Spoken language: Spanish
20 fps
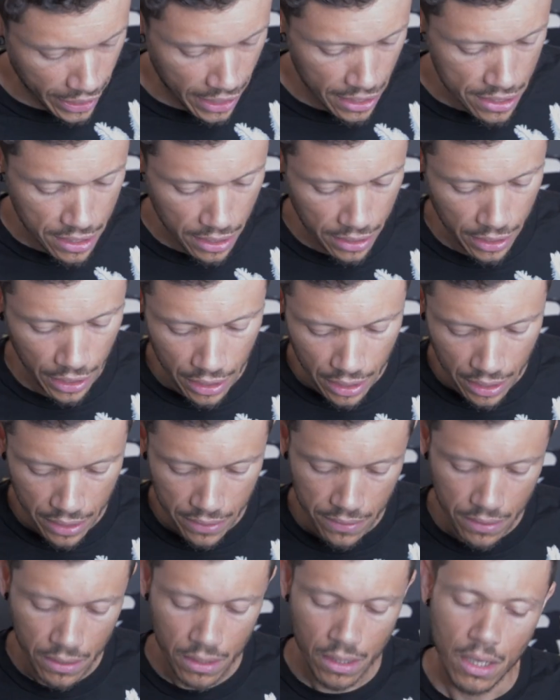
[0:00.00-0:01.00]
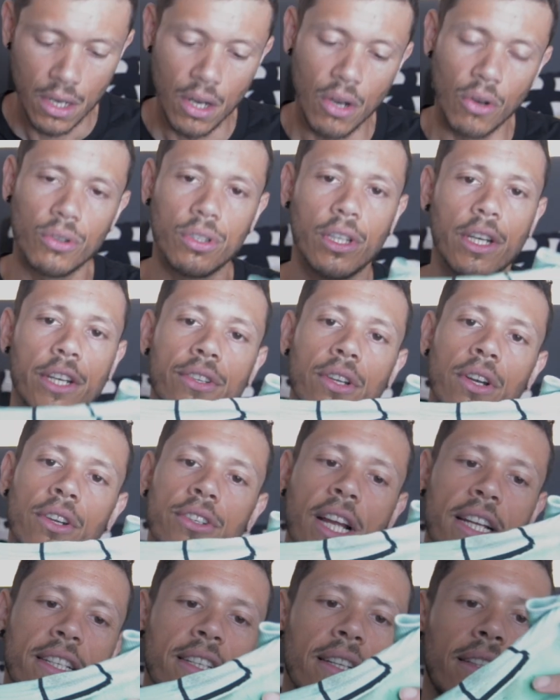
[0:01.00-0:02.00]
de calcetines, utilizo
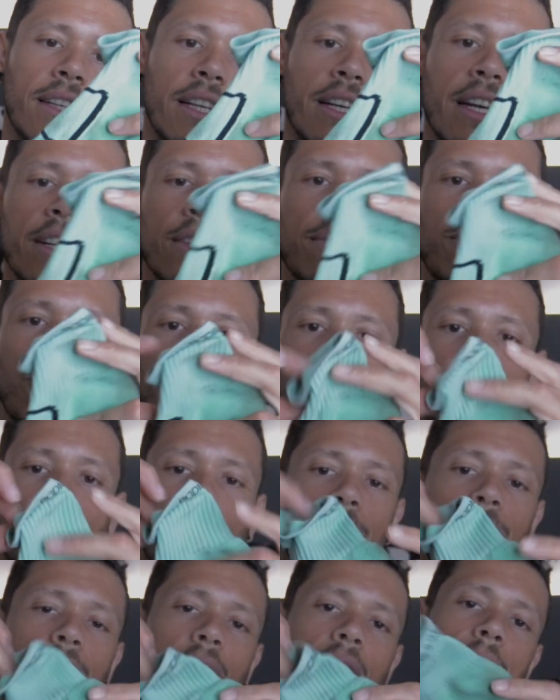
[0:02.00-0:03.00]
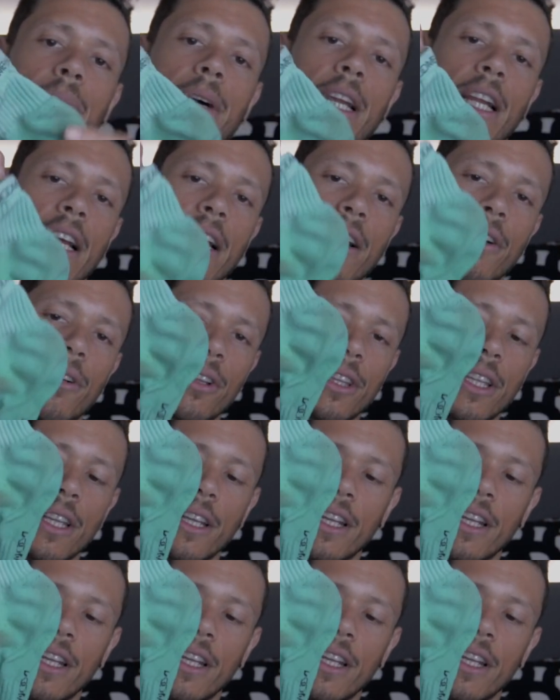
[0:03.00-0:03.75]
los calcetines Boomerang de la marca Corte